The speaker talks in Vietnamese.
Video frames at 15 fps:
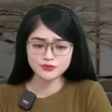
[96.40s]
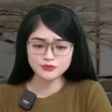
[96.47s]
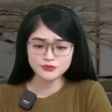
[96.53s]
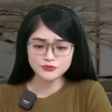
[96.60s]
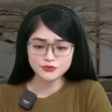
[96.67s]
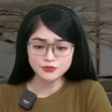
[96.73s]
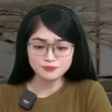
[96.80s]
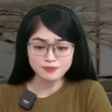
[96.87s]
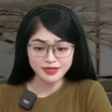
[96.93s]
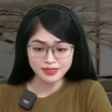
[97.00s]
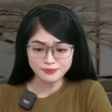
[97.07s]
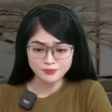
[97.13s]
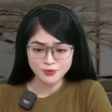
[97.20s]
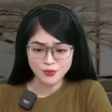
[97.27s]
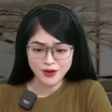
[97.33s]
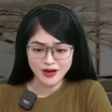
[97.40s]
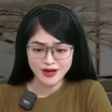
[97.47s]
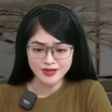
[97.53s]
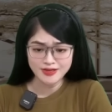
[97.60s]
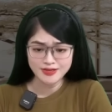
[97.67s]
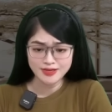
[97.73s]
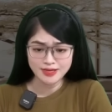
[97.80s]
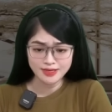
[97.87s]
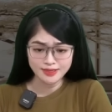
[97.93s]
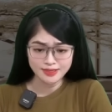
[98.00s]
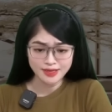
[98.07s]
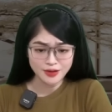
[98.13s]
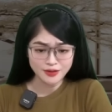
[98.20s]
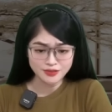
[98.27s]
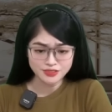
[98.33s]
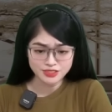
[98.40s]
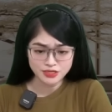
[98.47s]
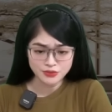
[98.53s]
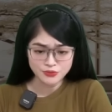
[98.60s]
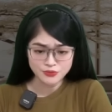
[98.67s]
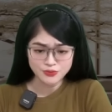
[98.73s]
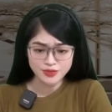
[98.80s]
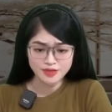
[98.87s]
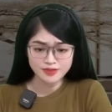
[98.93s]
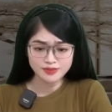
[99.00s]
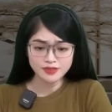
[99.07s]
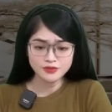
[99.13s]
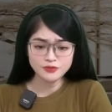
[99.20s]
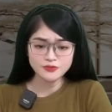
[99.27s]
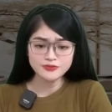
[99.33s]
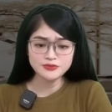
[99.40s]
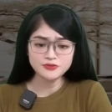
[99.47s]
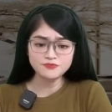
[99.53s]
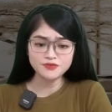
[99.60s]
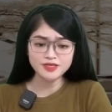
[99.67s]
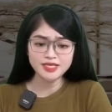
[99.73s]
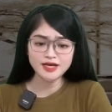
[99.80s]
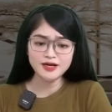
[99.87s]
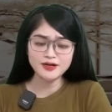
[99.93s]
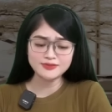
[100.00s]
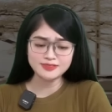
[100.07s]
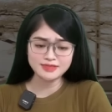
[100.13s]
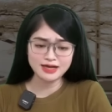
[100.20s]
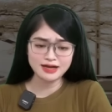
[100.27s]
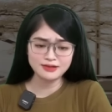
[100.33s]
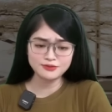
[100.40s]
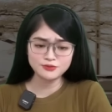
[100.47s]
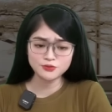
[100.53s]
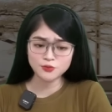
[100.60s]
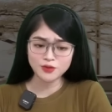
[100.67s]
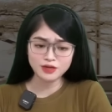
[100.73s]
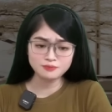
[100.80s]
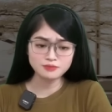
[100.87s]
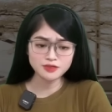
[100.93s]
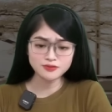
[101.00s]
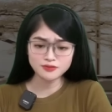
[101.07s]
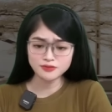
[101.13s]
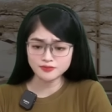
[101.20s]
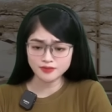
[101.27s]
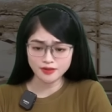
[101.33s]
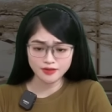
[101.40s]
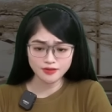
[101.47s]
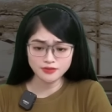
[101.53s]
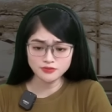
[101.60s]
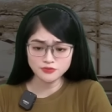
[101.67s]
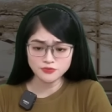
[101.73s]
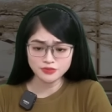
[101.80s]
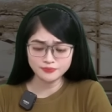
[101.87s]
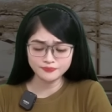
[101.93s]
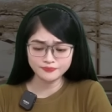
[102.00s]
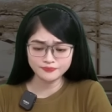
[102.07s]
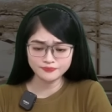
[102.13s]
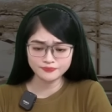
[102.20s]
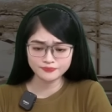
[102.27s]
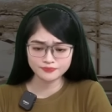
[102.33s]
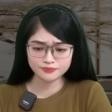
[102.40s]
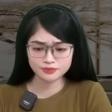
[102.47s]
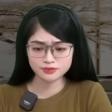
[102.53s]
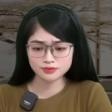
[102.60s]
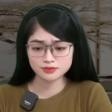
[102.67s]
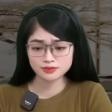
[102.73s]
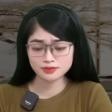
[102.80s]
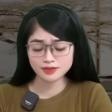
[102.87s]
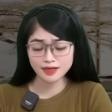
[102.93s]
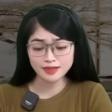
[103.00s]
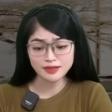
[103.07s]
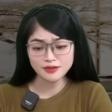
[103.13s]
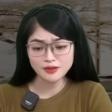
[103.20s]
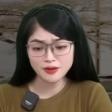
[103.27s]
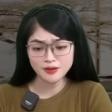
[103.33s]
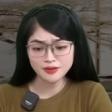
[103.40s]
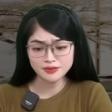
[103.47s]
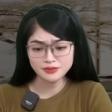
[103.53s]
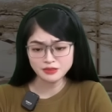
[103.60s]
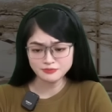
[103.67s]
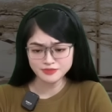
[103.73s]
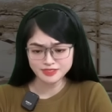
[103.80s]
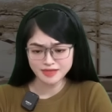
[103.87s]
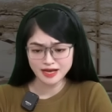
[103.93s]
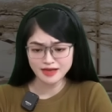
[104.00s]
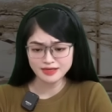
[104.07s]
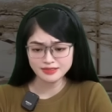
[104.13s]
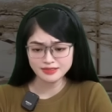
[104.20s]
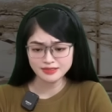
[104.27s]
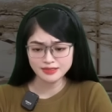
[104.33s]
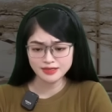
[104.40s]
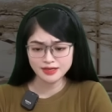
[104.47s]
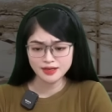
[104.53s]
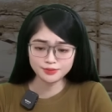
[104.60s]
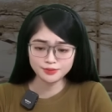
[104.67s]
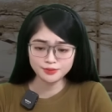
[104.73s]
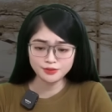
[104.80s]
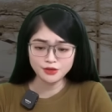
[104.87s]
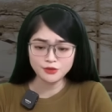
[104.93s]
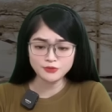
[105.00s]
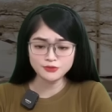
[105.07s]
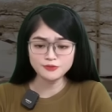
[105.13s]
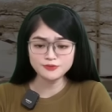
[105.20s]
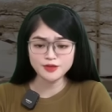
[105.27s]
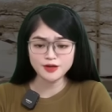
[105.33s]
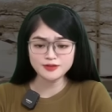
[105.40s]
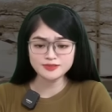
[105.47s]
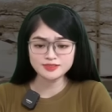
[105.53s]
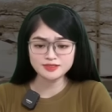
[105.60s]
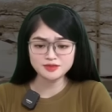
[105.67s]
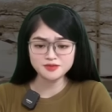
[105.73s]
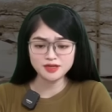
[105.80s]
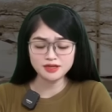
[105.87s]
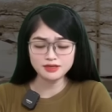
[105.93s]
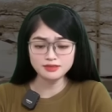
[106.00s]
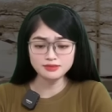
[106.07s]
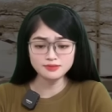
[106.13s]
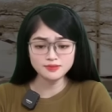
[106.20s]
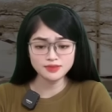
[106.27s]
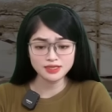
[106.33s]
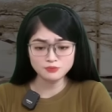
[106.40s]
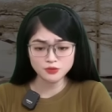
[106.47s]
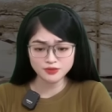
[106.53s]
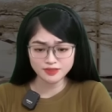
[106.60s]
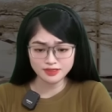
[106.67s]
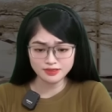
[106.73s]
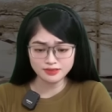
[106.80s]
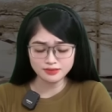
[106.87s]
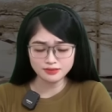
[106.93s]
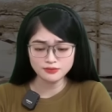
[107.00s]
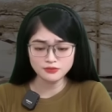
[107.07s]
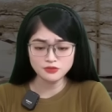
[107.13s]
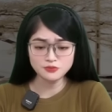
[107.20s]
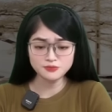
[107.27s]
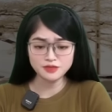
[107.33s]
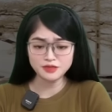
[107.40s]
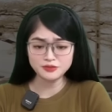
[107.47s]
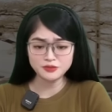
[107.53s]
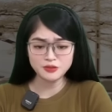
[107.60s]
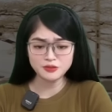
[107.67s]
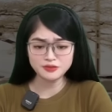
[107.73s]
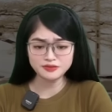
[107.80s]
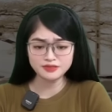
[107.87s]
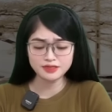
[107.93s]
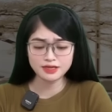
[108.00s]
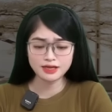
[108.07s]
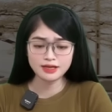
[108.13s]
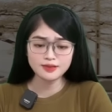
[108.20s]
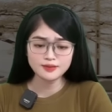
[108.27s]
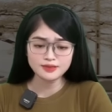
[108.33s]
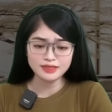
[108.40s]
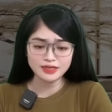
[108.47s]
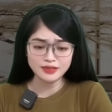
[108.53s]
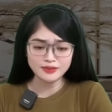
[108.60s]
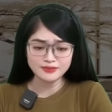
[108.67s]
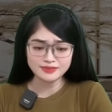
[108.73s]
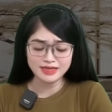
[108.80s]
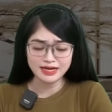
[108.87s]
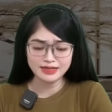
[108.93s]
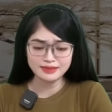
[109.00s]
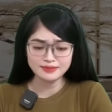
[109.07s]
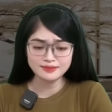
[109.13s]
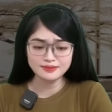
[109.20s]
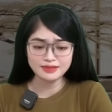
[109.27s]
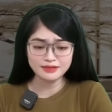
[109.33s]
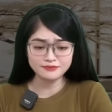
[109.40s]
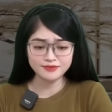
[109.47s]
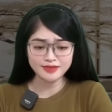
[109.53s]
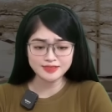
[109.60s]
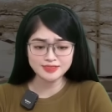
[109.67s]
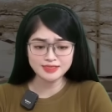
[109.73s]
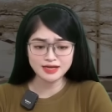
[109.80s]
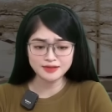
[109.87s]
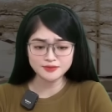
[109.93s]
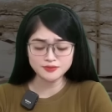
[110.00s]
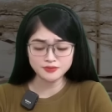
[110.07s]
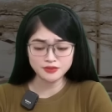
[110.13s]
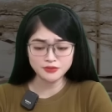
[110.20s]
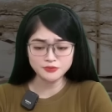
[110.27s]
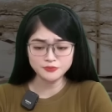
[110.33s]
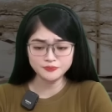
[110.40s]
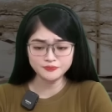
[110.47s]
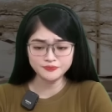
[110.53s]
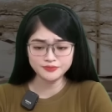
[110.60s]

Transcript: Suốt ba năm qua, nhà họ Châu đã đối xử với nhà họ Giang quá mức tử tế rồi. Anh ta nói không sai. Nếu không có sính lễ là một tỷ lúc đính hôn, nhà họ Giang đã phá sản từ lâu.